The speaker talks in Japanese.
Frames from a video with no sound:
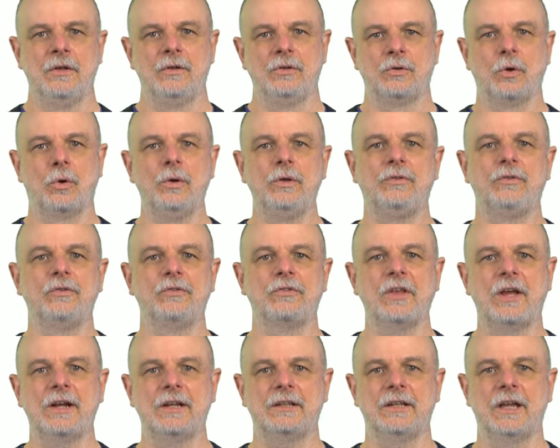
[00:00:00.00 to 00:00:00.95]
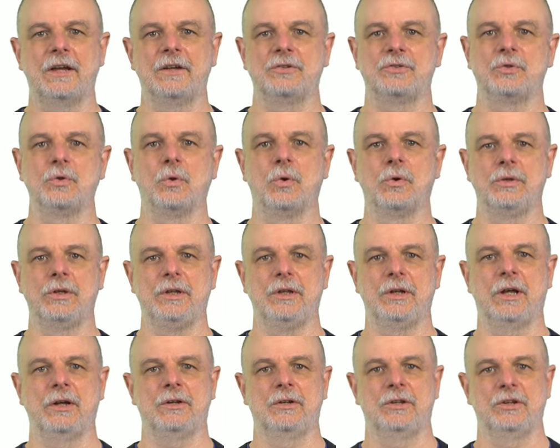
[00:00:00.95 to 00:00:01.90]
統一された手法に
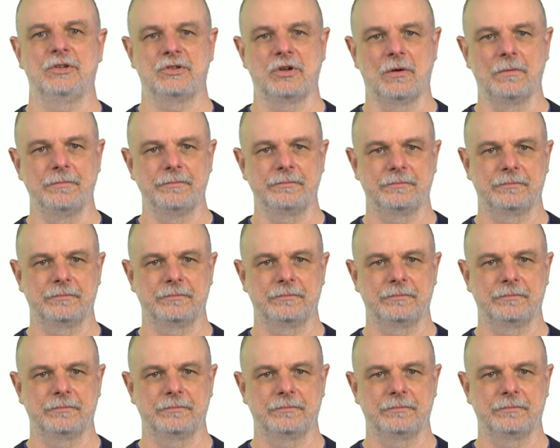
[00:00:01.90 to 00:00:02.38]
なるでしょ